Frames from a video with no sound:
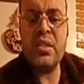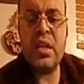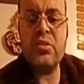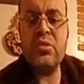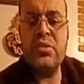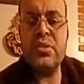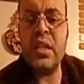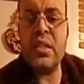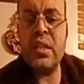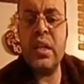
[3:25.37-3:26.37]
إذا كنت
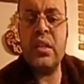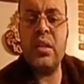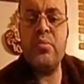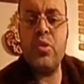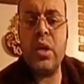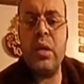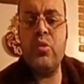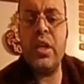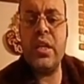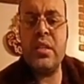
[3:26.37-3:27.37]
تستخدم جرعة
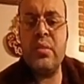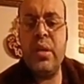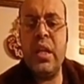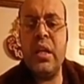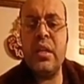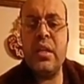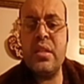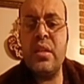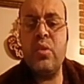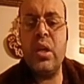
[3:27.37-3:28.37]
مناسبة لا
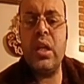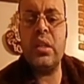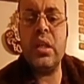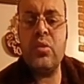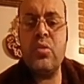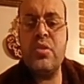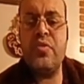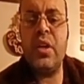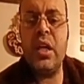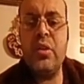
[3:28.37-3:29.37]
تزيد ولا تنقص
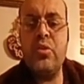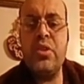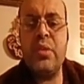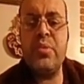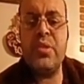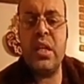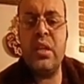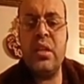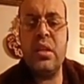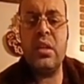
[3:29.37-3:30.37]
فلا يوجد
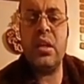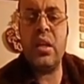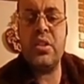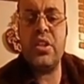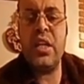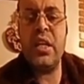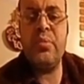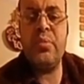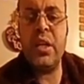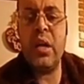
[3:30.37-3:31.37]
بذلك ضرر
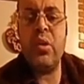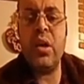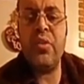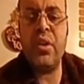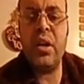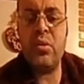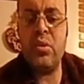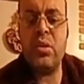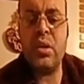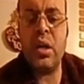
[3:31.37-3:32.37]
جانبي أو آثار
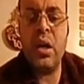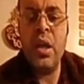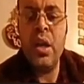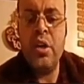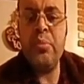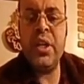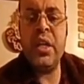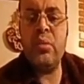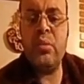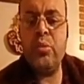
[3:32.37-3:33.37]
أخرى من
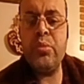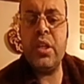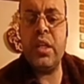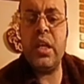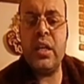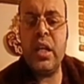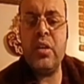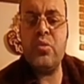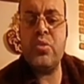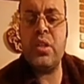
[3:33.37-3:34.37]
الممكن أن
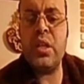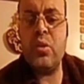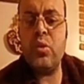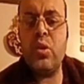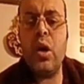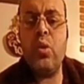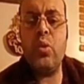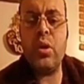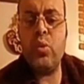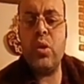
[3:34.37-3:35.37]
يحدث
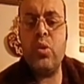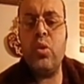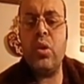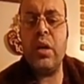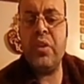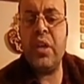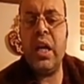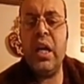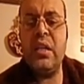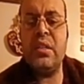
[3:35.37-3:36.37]
دور ودوخة في
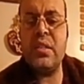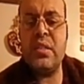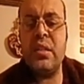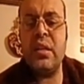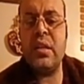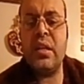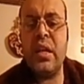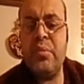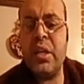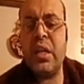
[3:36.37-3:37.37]
حالة
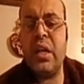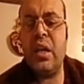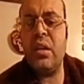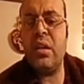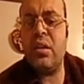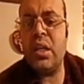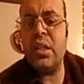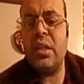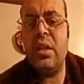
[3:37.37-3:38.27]
استخدامك الخاطئ